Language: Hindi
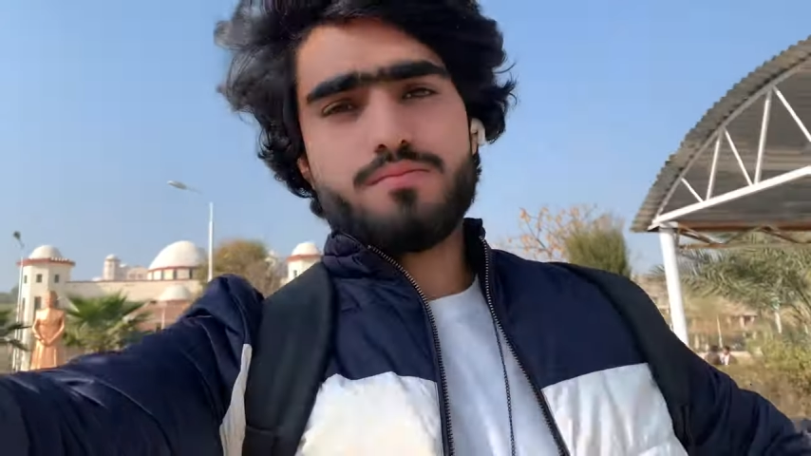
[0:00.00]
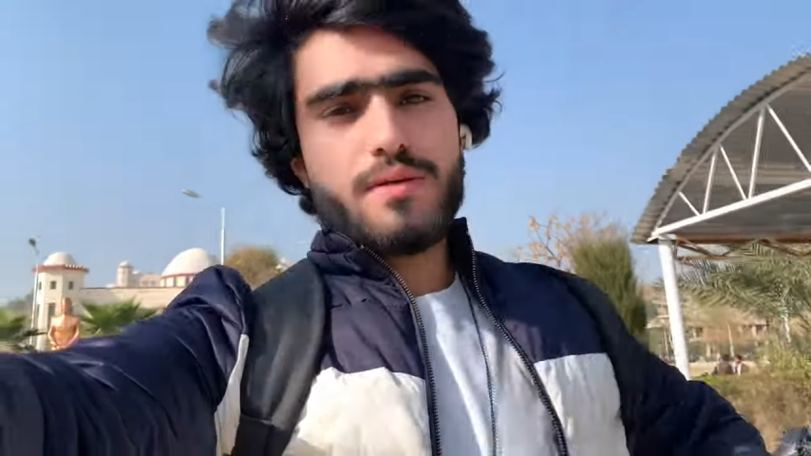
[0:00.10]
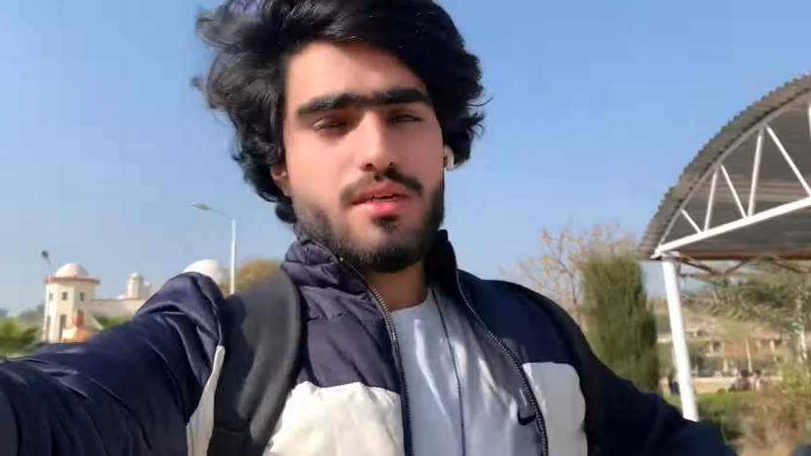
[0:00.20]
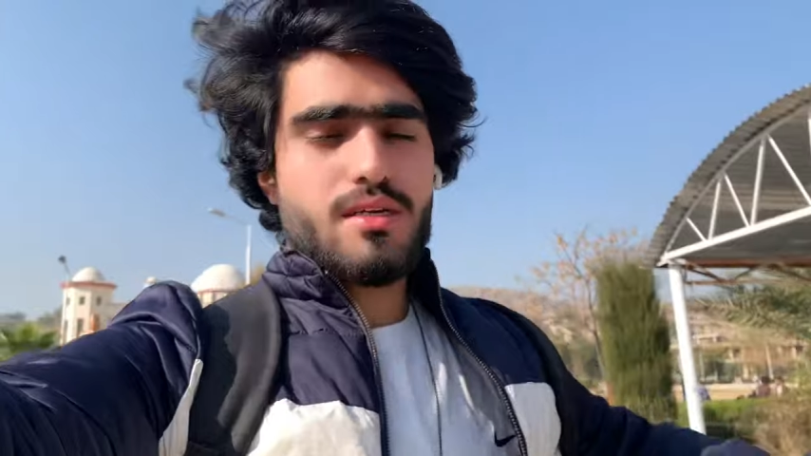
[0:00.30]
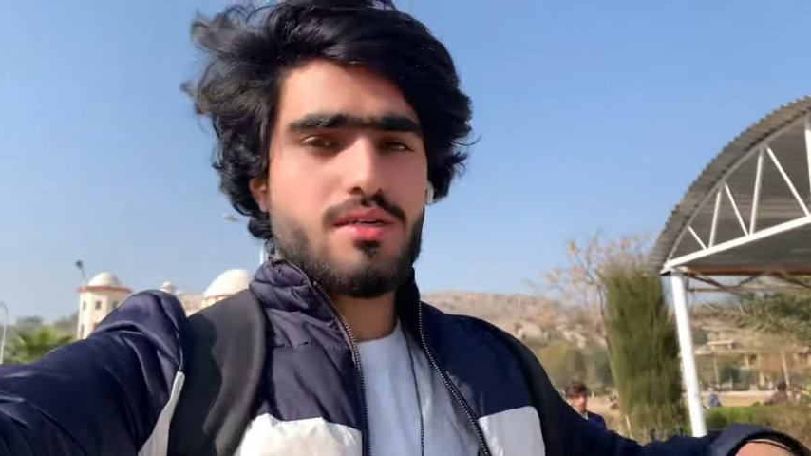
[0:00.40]

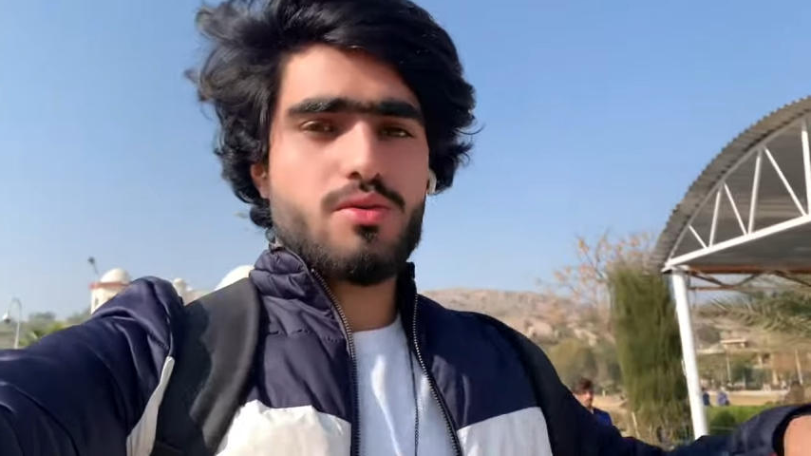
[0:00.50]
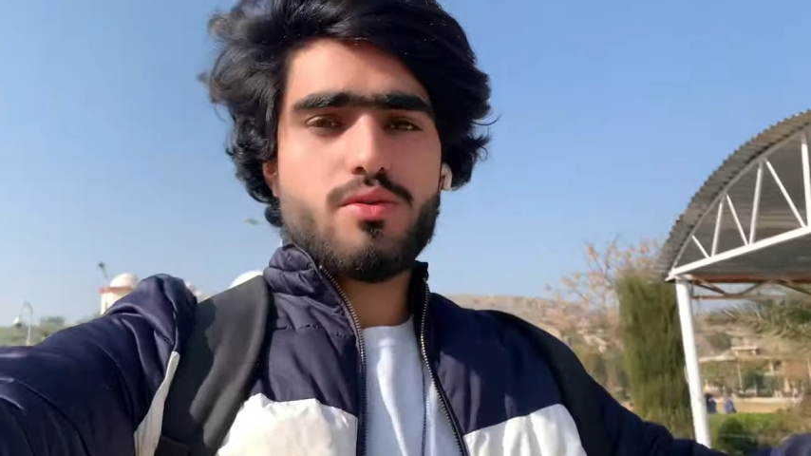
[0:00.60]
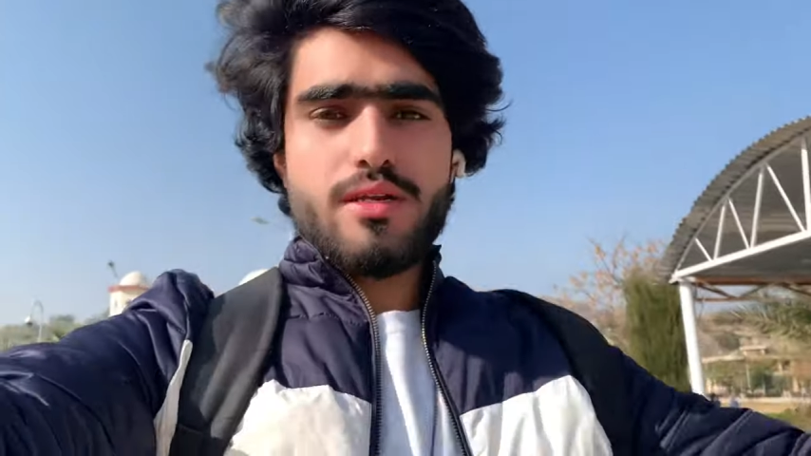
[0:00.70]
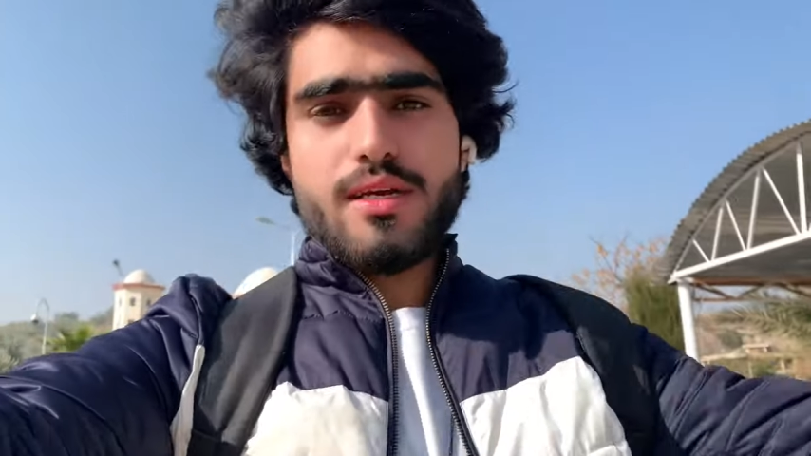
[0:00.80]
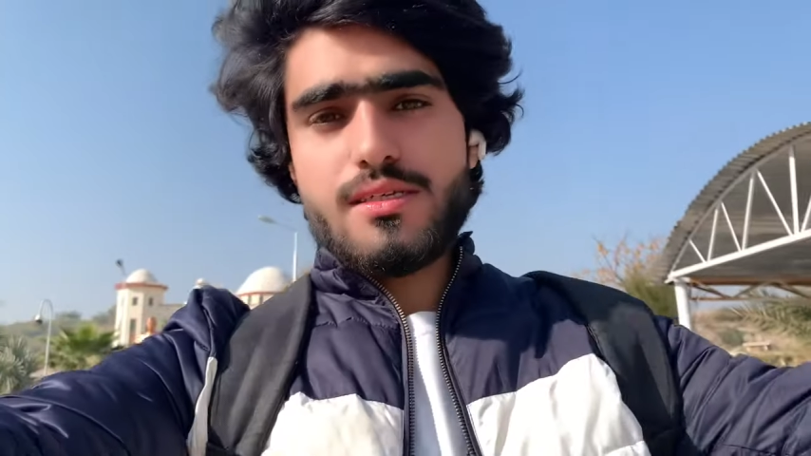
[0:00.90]
फिर कंटिन्यू
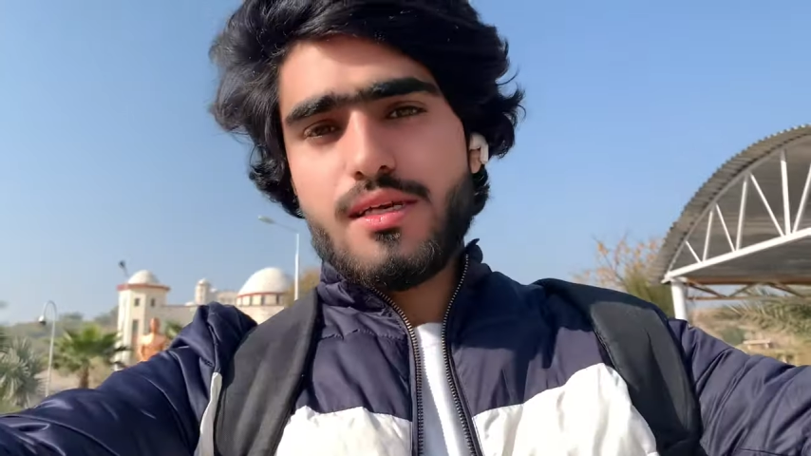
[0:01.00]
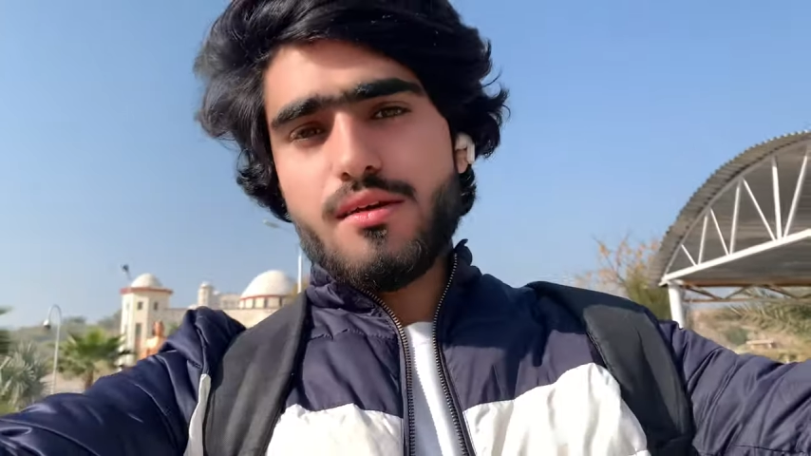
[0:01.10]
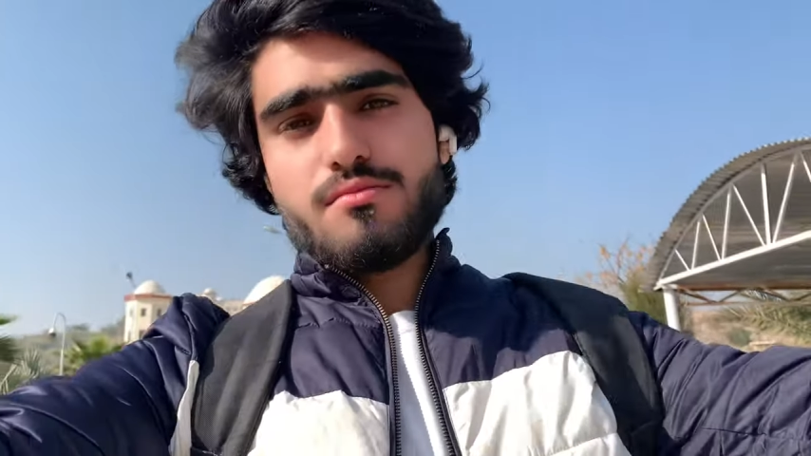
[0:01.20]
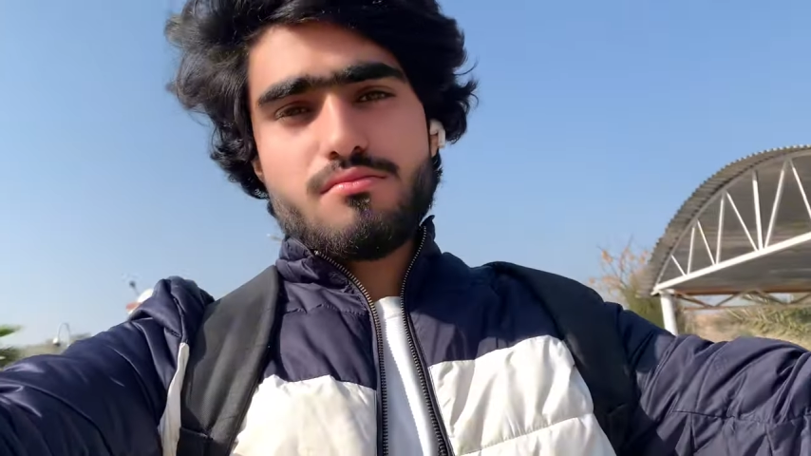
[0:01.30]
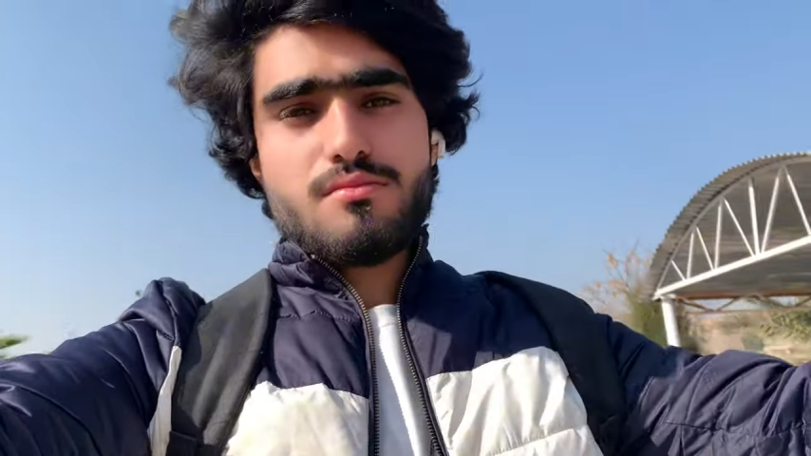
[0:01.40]
करेंगे सही है